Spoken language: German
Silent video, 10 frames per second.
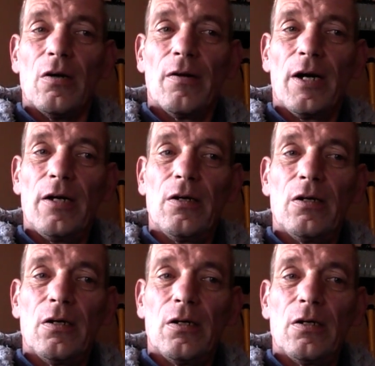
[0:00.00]
weil
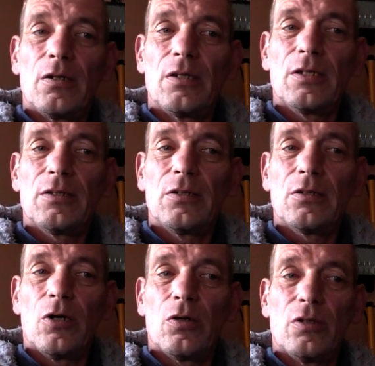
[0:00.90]
äh, das
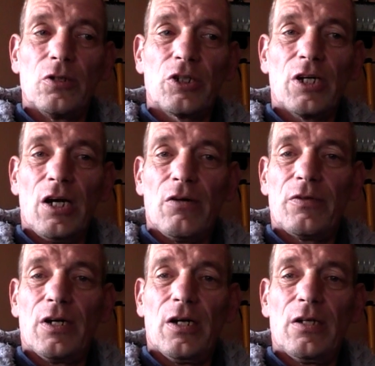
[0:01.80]
ist auch eine
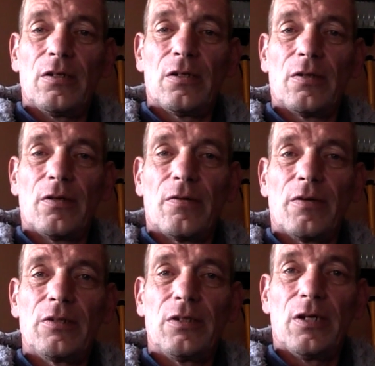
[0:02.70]
Straftat,
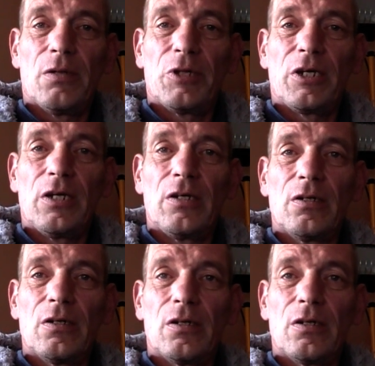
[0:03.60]
was Sie ja begehen.